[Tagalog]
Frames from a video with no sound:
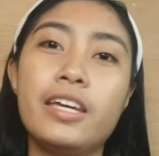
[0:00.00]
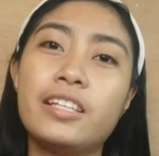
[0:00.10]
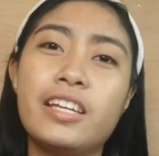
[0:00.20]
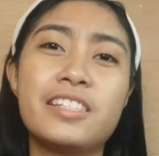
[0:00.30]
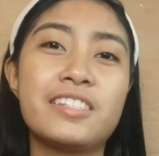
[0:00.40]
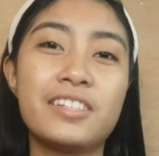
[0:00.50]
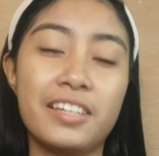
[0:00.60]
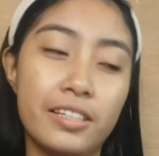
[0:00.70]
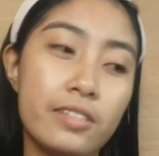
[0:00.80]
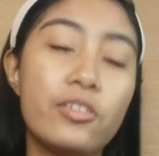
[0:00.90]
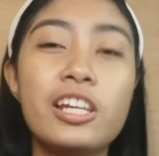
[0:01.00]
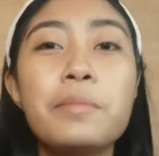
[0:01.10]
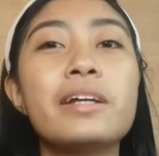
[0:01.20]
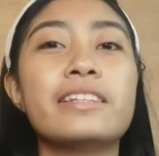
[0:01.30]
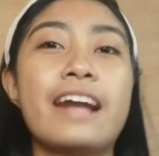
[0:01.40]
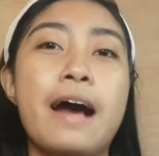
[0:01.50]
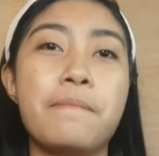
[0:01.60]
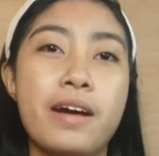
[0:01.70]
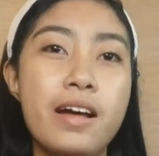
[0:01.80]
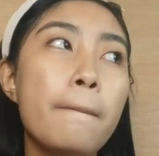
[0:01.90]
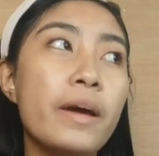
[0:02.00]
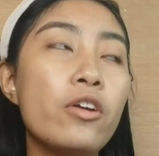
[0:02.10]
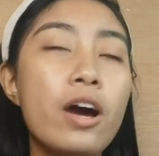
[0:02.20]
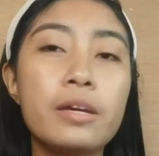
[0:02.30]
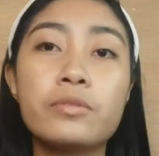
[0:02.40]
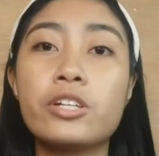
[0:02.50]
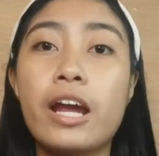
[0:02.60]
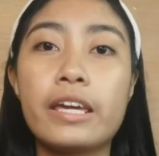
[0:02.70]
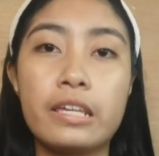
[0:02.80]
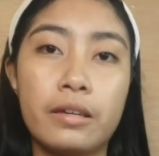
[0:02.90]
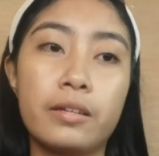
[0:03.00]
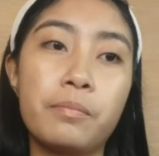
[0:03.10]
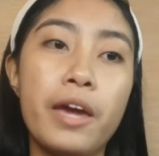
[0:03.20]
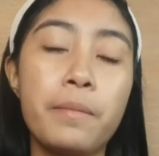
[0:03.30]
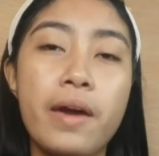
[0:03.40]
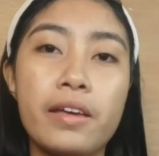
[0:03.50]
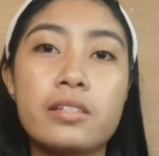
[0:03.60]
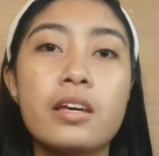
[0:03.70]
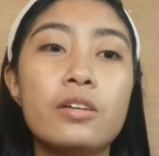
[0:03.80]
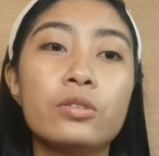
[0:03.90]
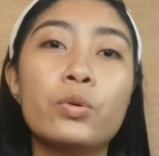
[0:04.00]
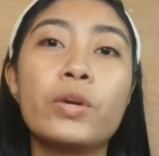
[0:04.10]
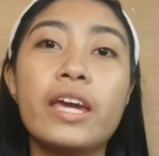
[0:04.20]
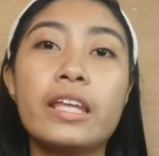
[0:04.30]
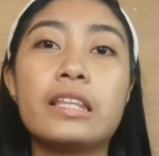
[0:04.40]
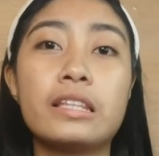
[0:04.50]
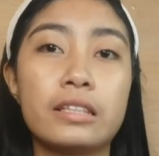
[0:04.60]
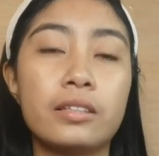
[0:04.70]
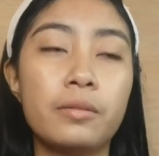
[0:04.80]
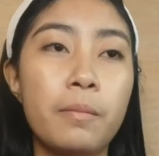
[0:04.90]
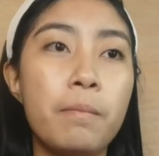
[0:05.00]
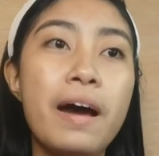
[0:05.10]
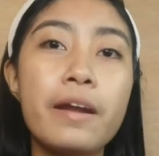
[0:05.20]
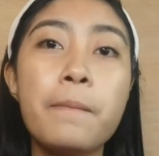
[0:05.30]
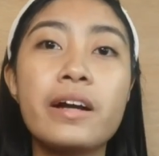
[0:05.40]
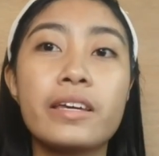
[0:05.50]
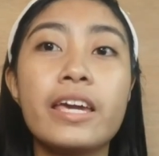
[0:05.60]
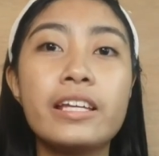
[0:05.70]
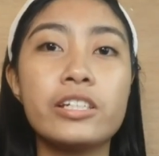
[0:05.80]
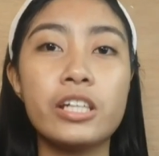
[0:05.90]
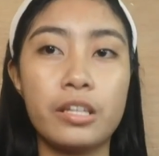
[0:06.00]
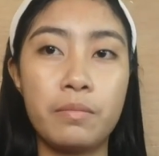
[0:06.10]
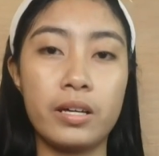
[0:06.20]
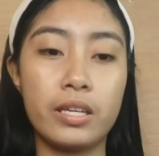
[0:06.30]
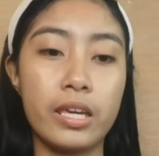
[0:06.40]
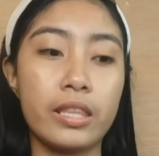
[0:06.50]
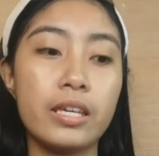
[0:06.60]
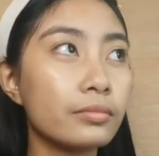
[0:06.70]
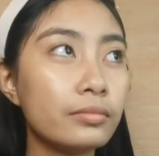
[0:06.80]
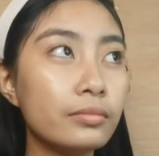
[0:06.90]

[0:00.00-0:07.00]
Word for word: And it's really madrama. Pero I am trying my best to gain para mag-gain siya na mag-gain.